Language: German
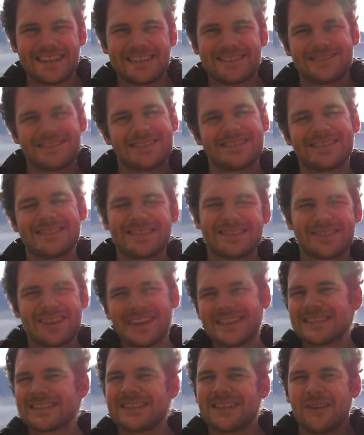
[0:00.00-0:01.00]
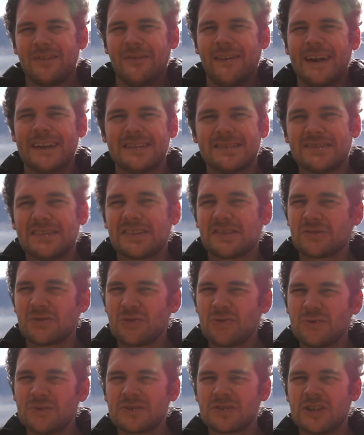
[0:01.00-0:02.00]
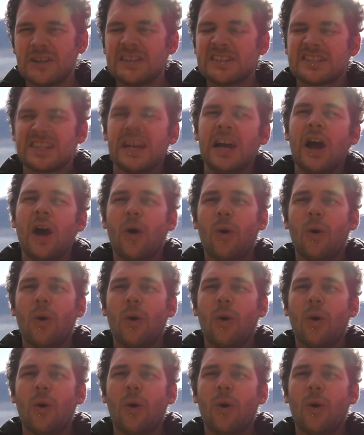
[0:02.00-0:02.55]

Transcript: also dass du nicht so ganz genau weißt, was du tun sollst.